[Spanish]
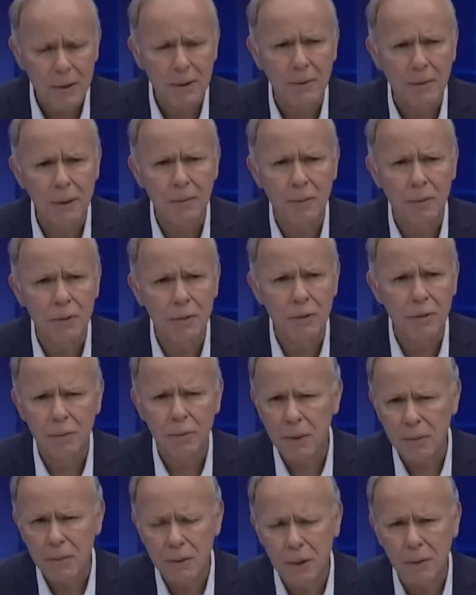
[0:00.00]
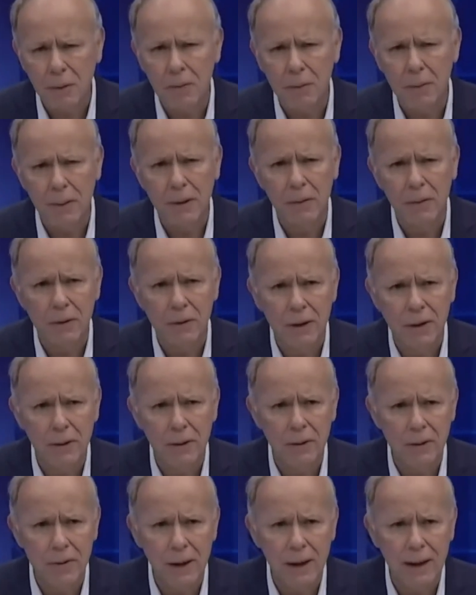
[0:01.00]
llevamos, vamos a cumplir 11
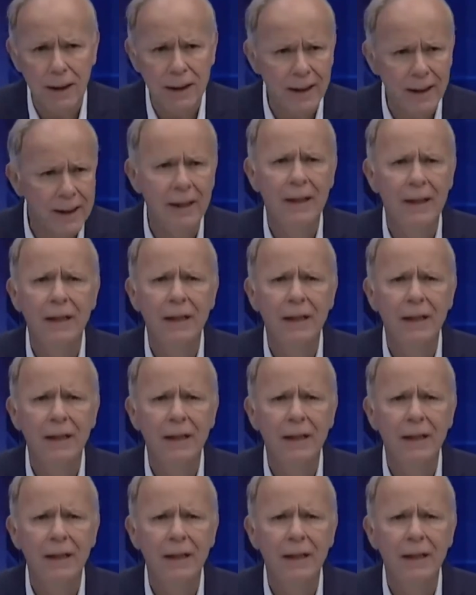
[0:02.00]
años al aire.